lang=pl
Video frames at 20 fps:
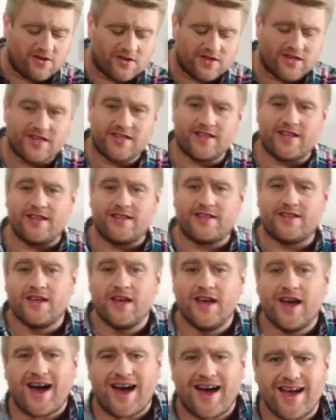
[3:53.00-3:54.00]
konsystencji,
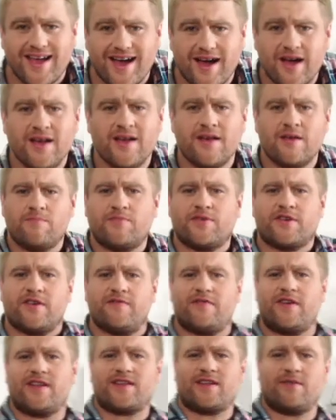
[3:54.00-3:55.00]
a ja
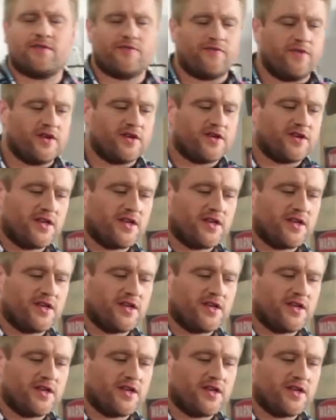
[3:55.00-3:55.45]
przewracam swoje